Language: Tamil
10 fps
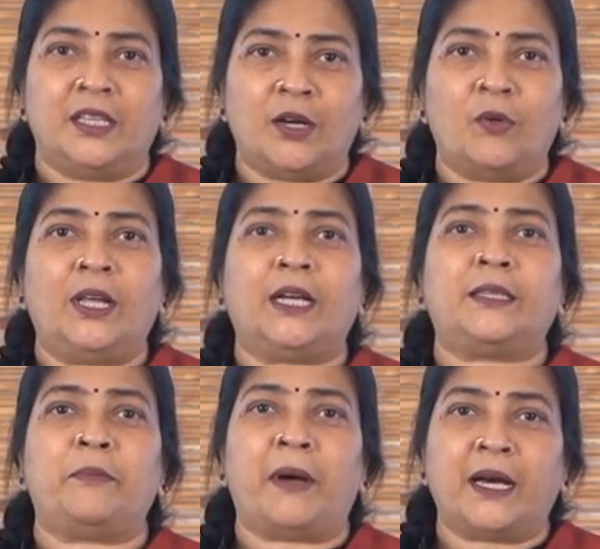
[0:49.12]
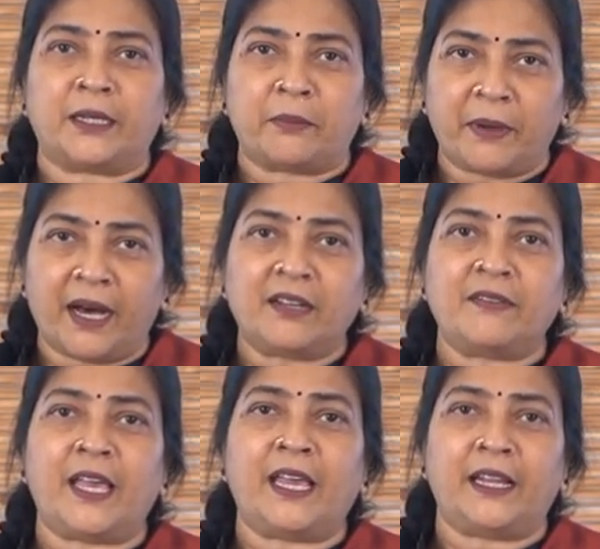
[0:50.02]
இந்த உலகத்தை பார்க்குற
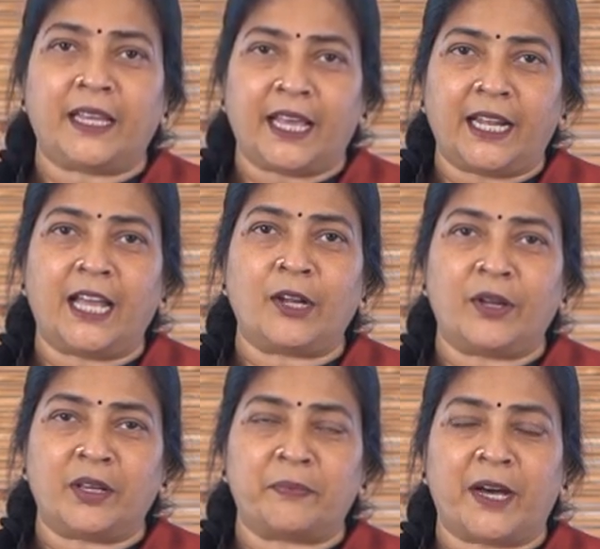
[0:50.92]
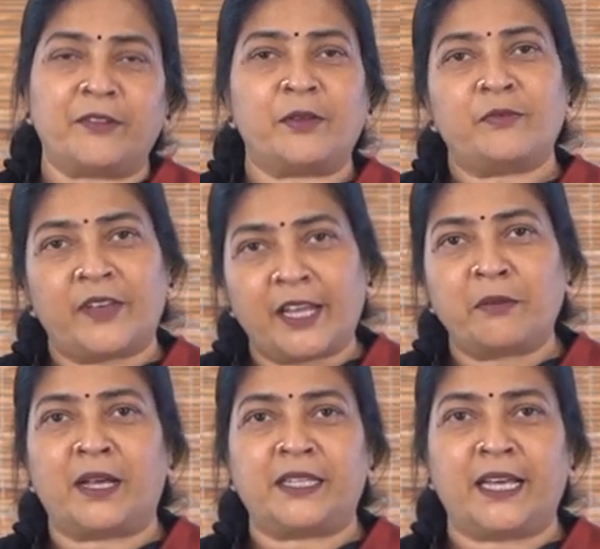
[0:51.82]
பார்வையே இன்றைக்கி எல்லாருடைய பார்வையும் வேறு
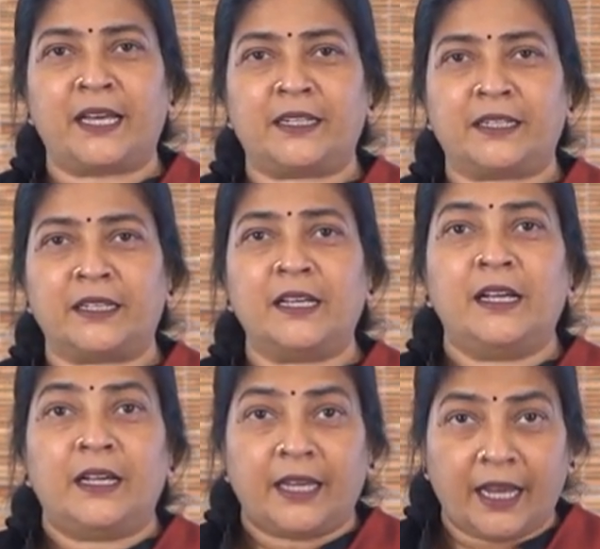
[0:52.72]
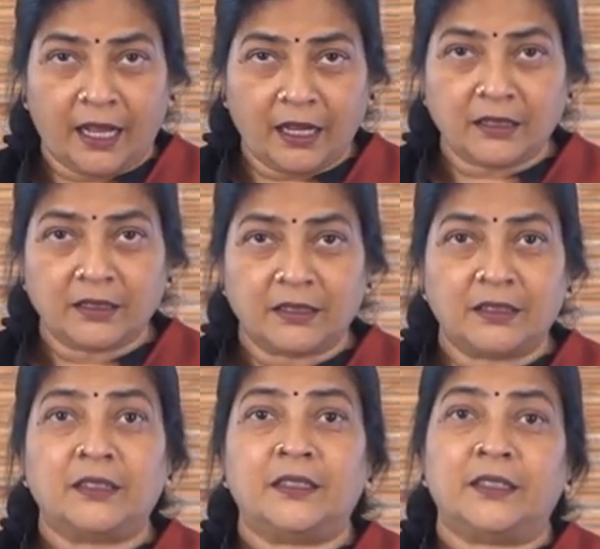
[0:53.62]
மாதிரியாக இருக்குது ஏன்னா
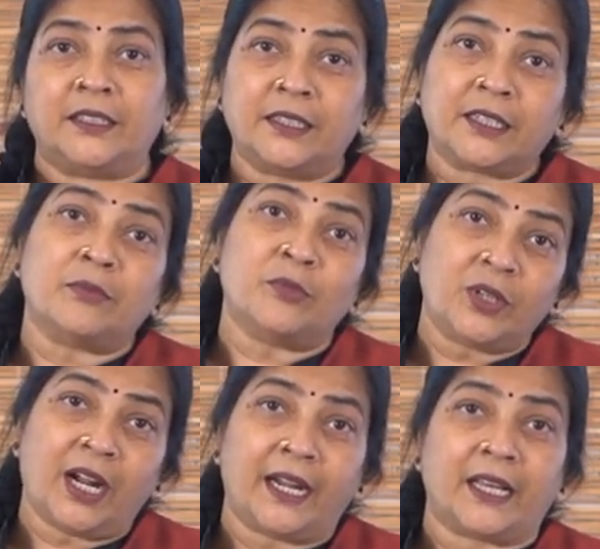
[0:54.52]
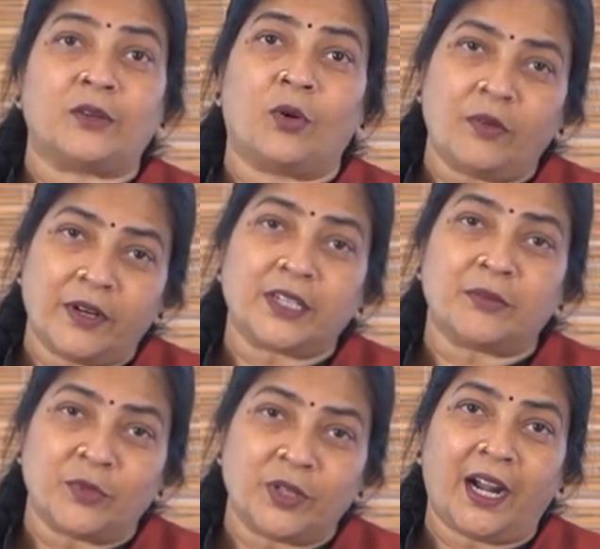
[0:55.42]
இதுக்கு முன்னாடி கோவிடுக்கு
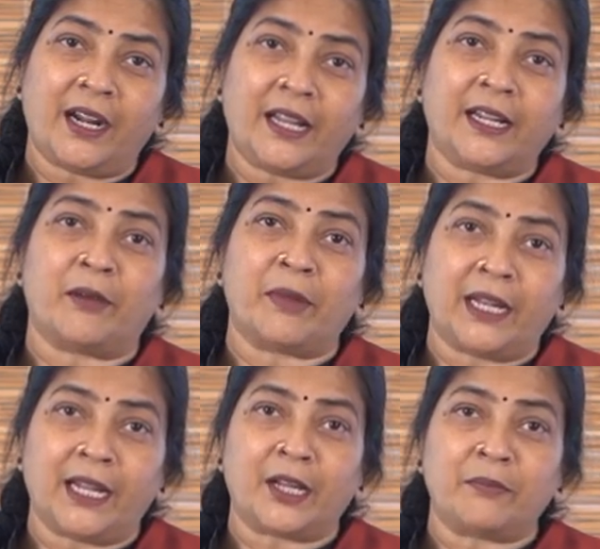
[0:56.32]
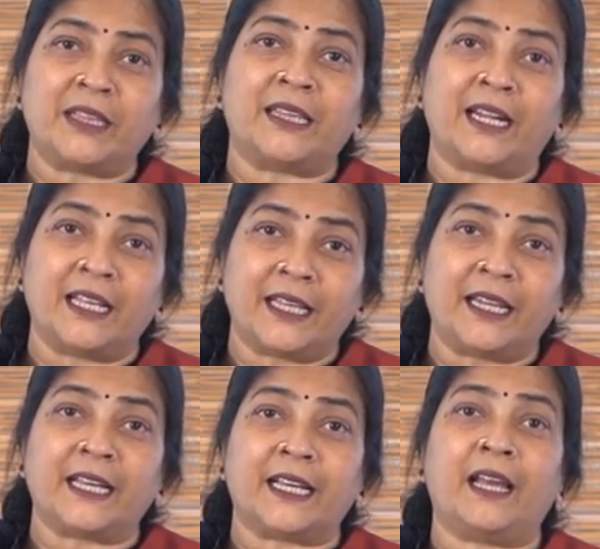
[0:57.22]
முன்னாடி நாம் எல்லாருமே தலை
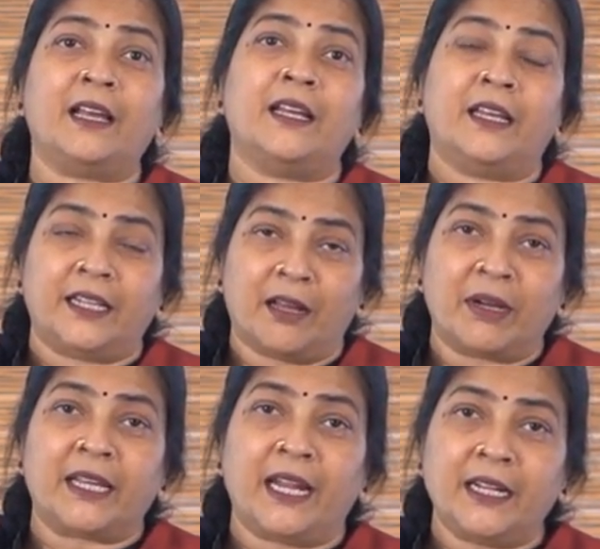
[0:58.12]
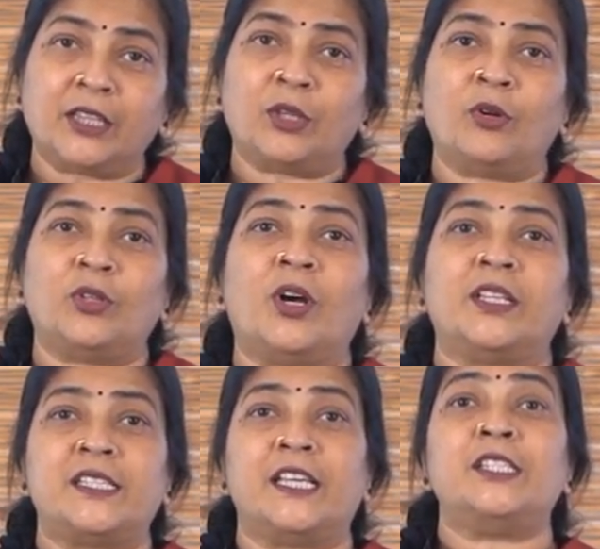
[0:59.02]
தெறிக்க நமக்கு என்ன தோணுதோ
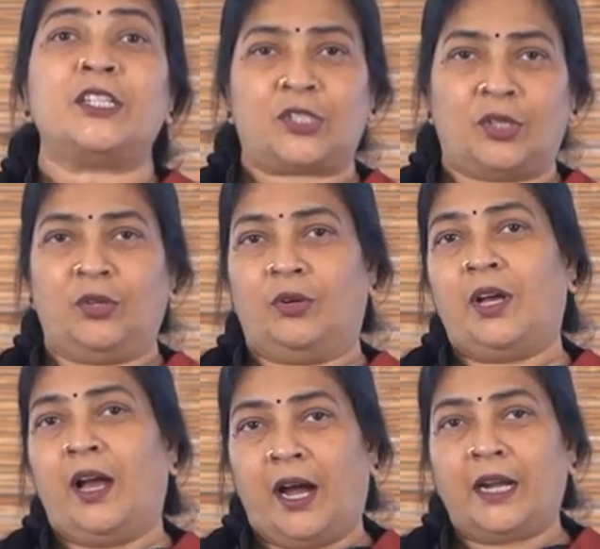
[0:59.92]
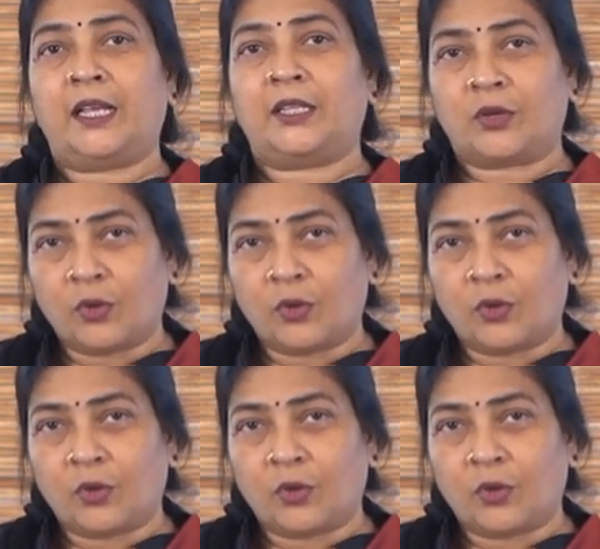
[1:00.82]
அதை செஞ்சுட்டு இருந்தோம் ஆனால் இந்த